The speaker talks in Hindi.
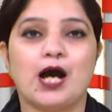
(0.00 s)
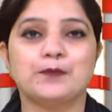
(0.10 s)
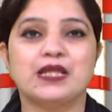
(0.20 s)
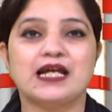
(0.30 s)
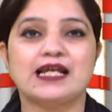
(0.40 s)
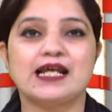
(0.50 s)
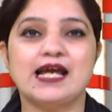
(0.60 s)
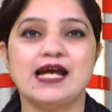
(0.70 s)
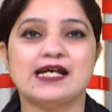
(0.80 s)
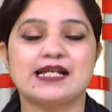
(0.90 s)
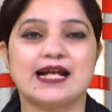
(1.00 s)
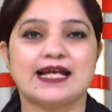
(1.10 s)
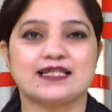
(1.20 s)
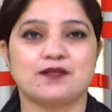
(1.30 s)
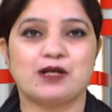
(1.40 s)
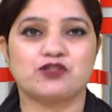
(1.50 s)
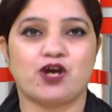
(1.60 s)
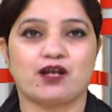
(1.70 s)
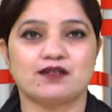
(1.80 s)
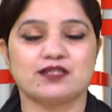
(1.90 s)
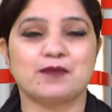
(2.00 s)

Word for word: आप देख रहे हैं हरियाणा के समाचार